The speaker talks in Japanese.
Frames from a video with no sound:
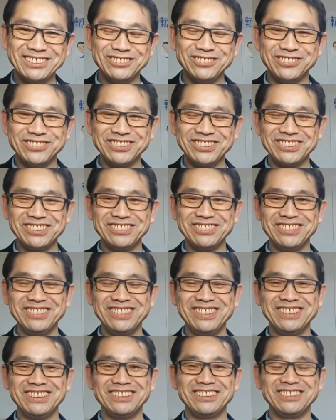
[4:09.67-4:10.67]
面白い
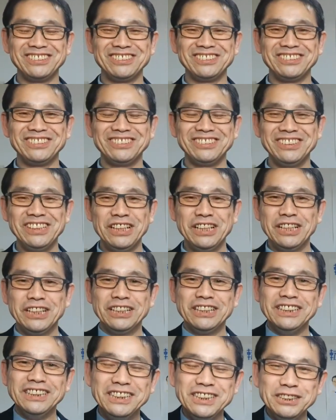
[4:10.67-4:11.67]
でしょ
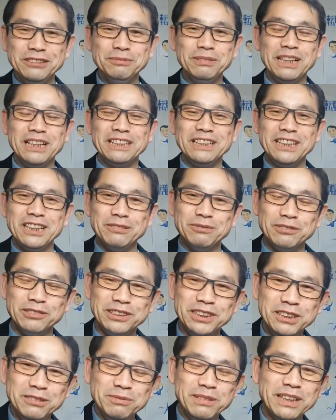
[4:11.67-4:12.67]
う。1番でも
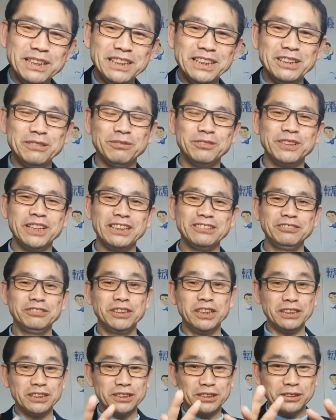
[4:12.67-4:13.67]
2番でもなく
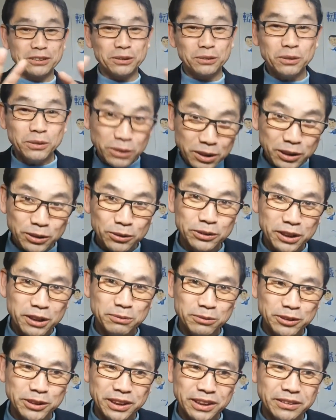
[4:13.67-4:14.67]
て、そこそこで
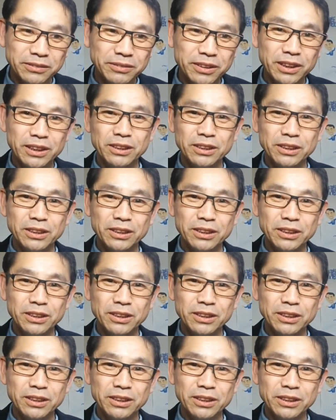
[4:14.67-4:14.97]
もいい。